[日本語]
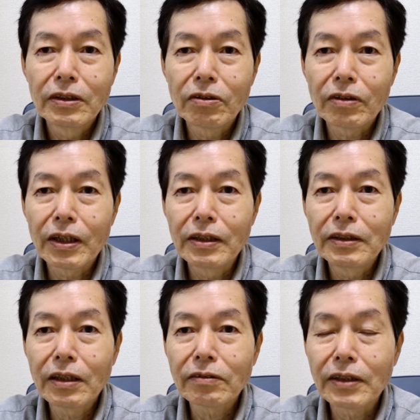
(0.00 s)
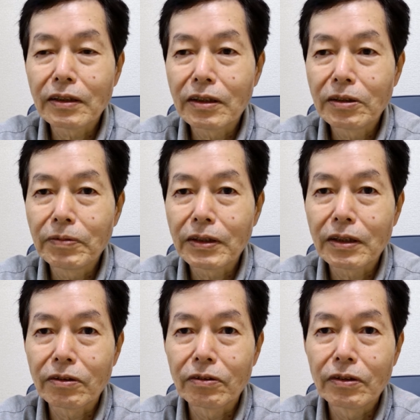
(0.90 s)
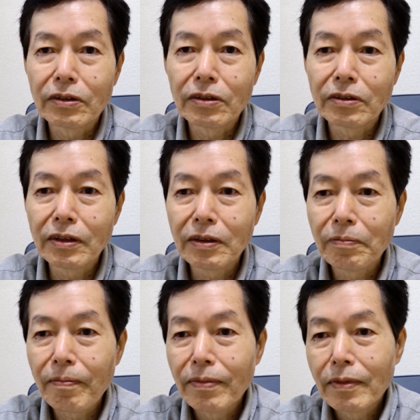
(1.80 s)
人がいなくなってしまったのですね。